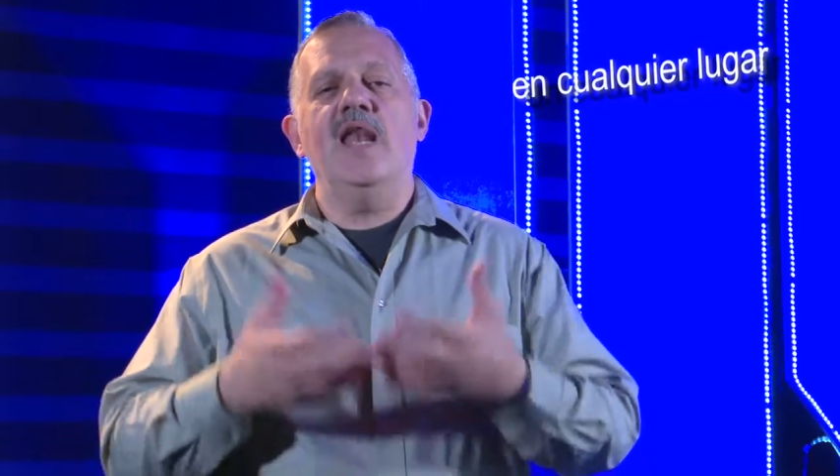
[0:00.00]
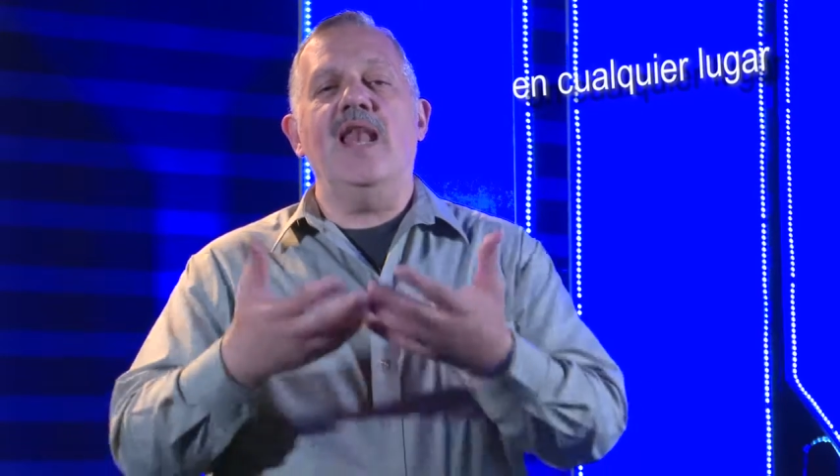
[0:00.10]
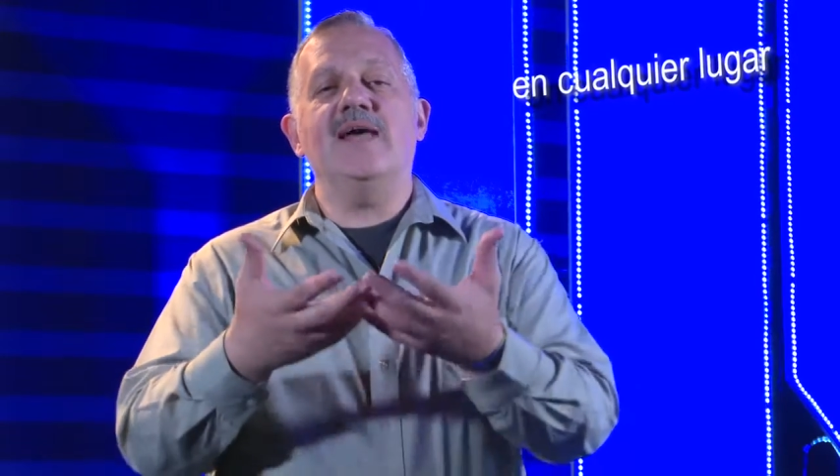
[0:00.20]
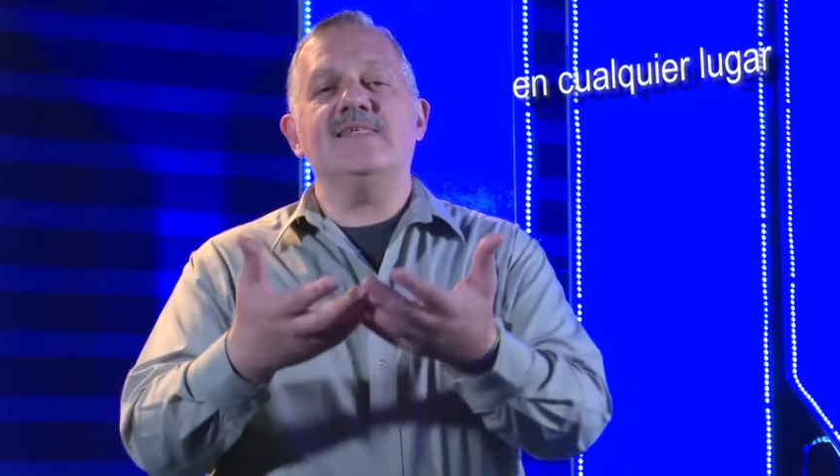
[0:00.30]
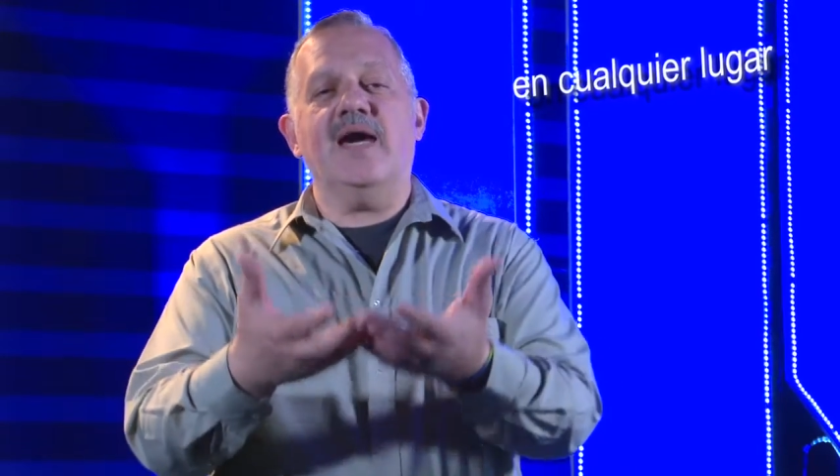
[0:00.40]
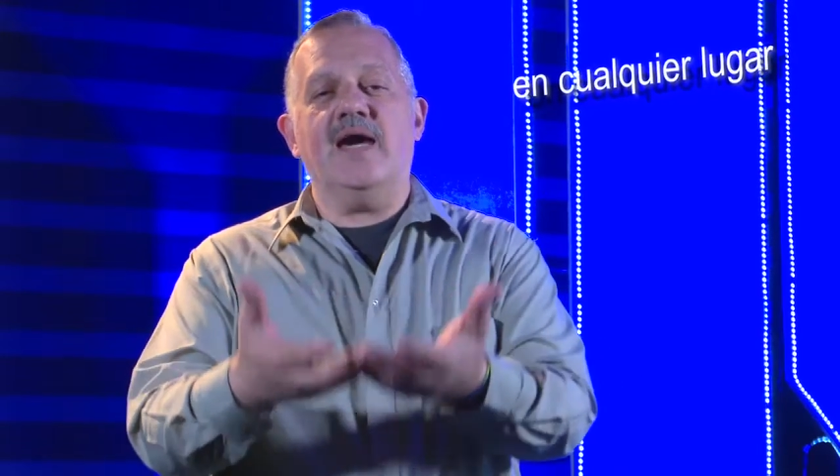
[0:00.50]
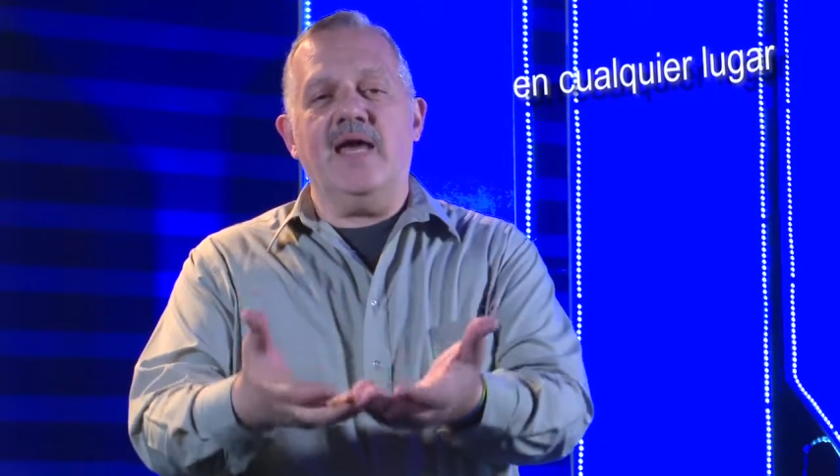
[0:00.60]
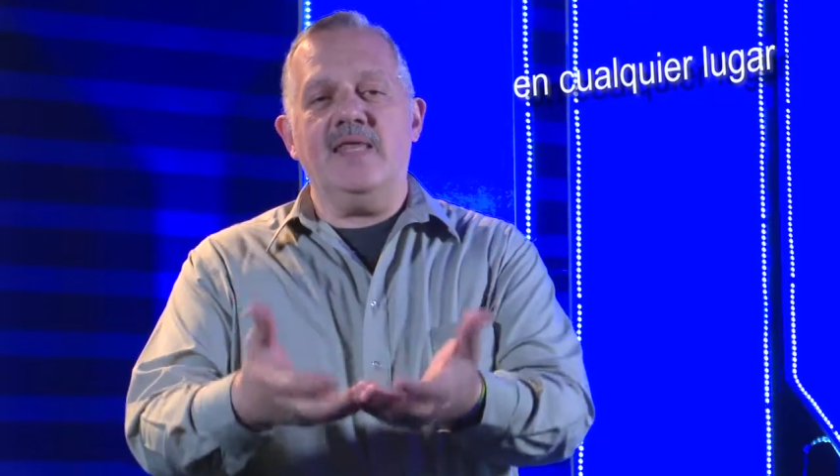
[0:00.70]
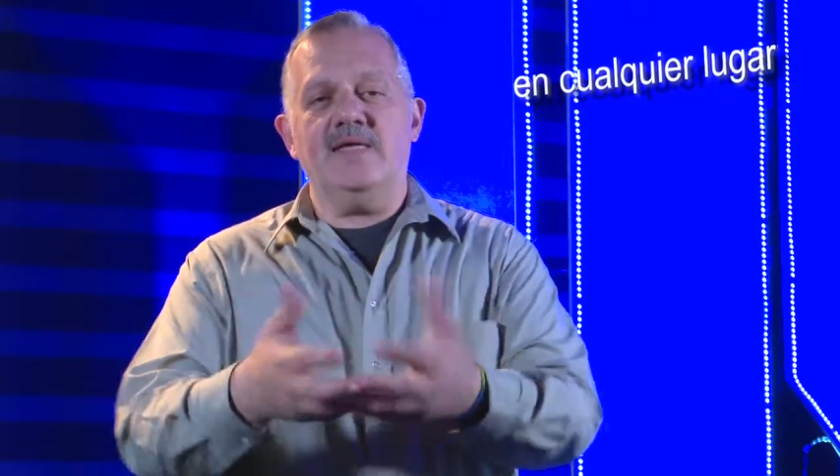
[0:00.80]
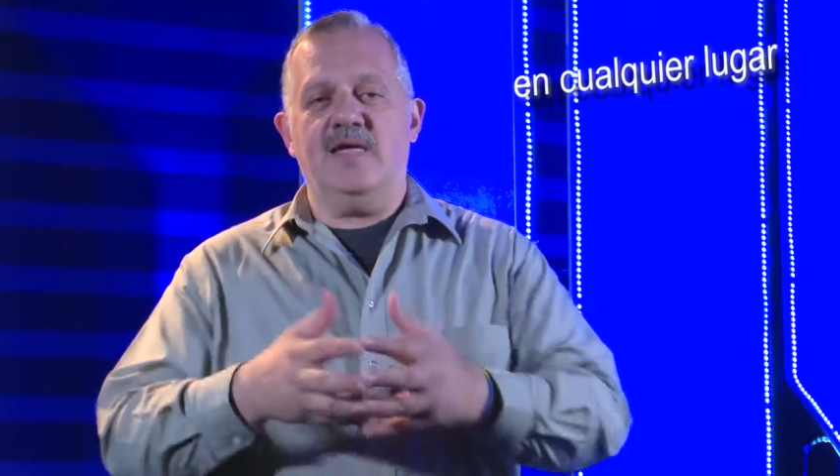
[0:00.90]
las
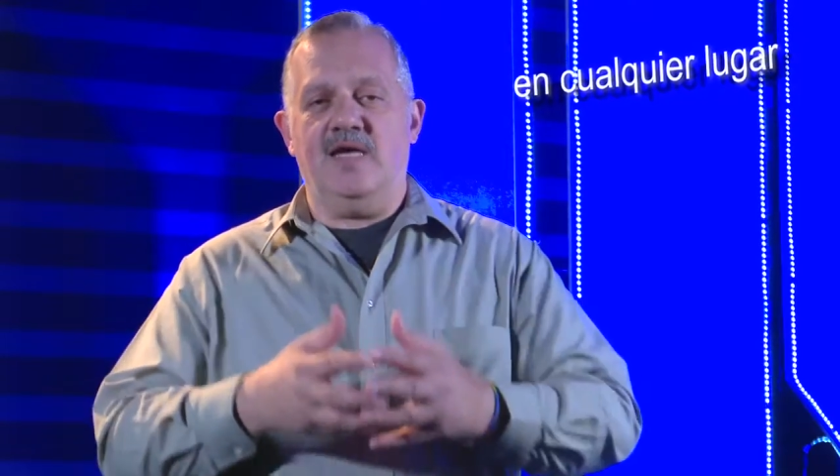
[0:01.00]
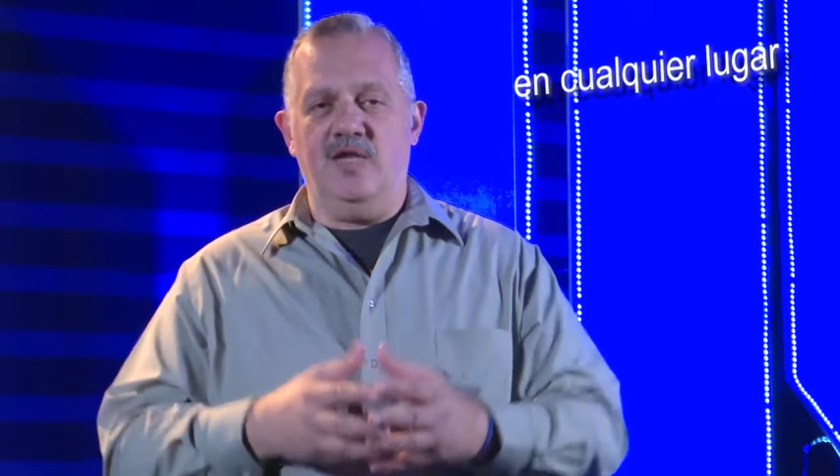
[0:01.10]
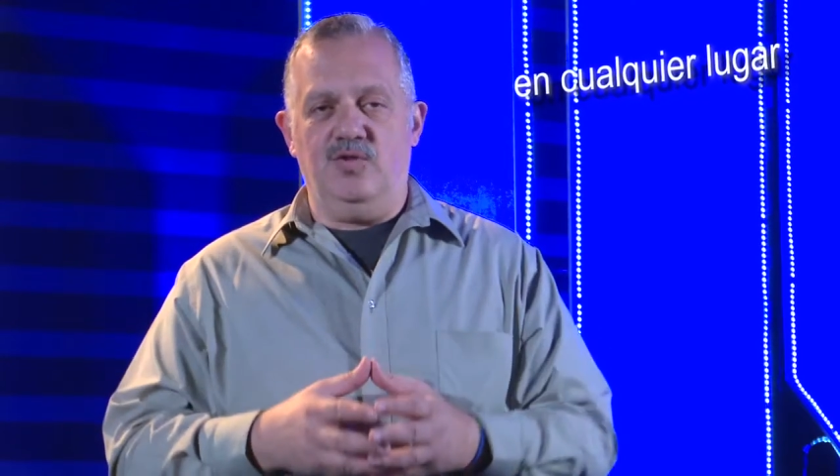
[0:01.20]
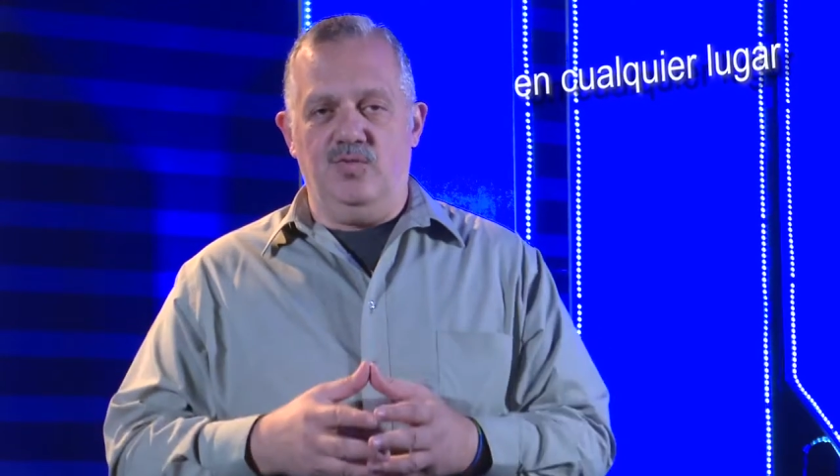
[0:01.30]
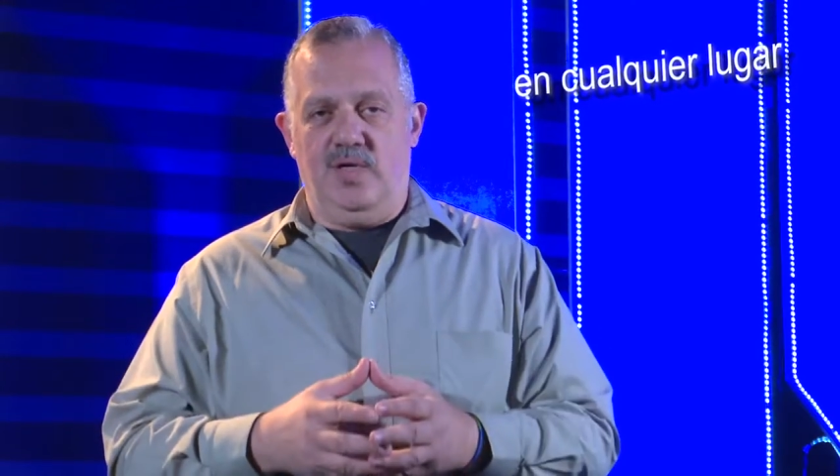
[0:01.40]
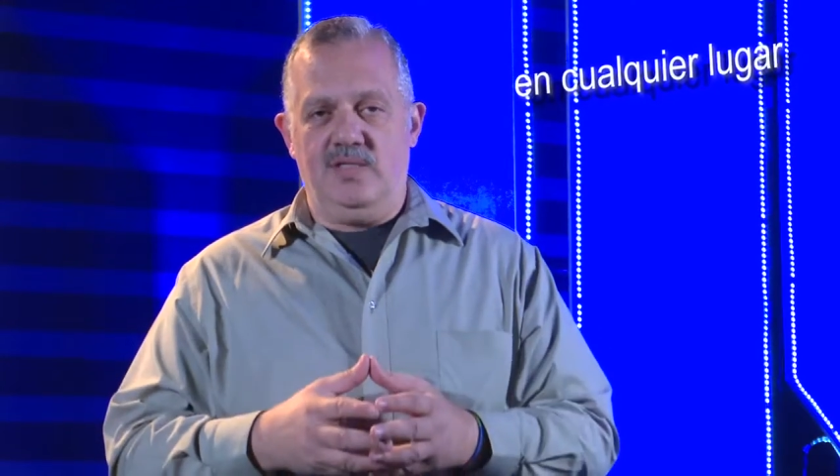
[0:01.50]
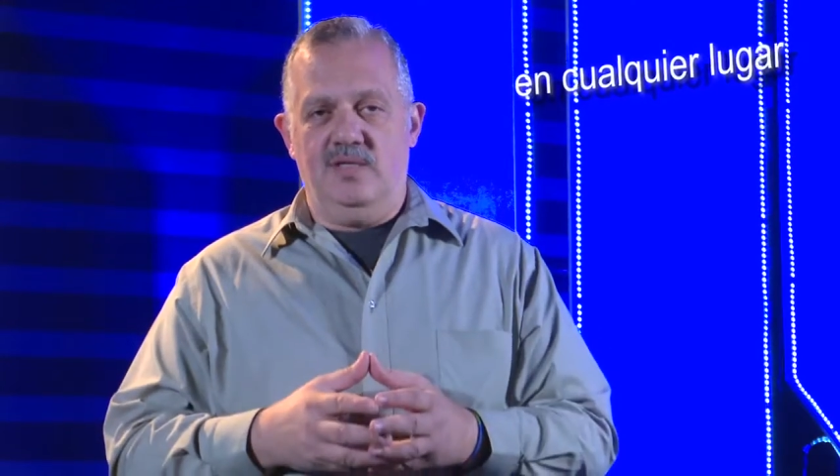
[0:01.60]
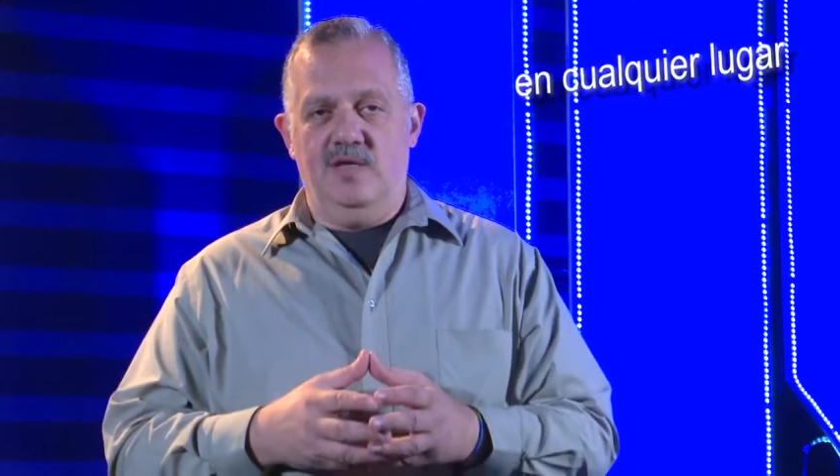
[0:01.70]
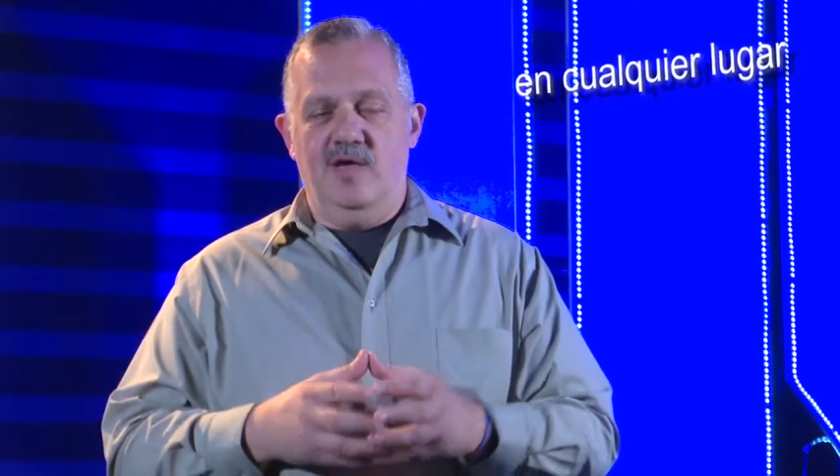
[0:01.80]
sagradas escrituras,